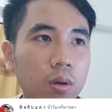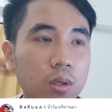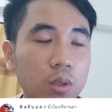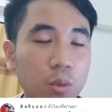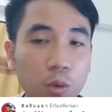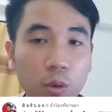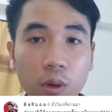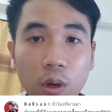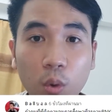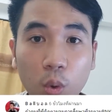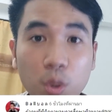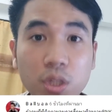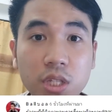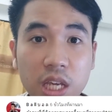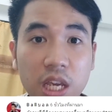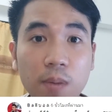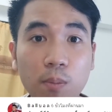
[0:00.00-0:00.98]
สมมติว่าโอ
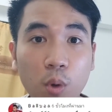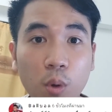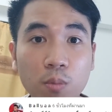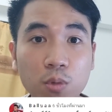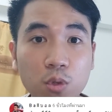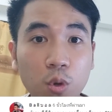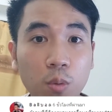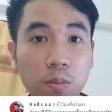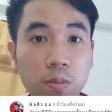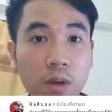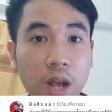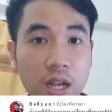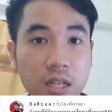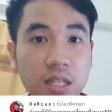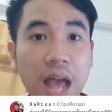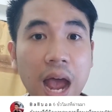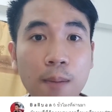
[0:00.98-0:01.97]
ชิ ผมจบการ
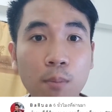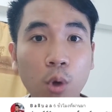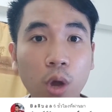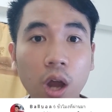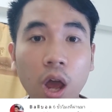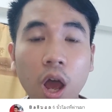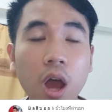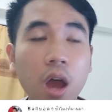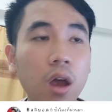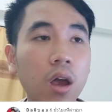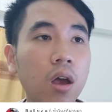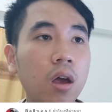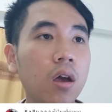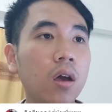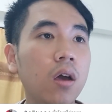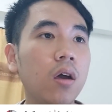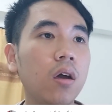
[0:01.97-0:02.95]
ศึกษาหมดเหรอ
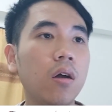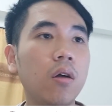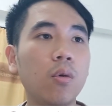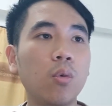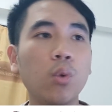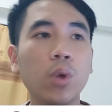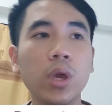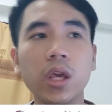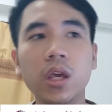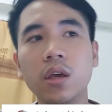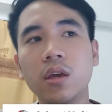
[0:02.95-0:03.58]
อุ้ย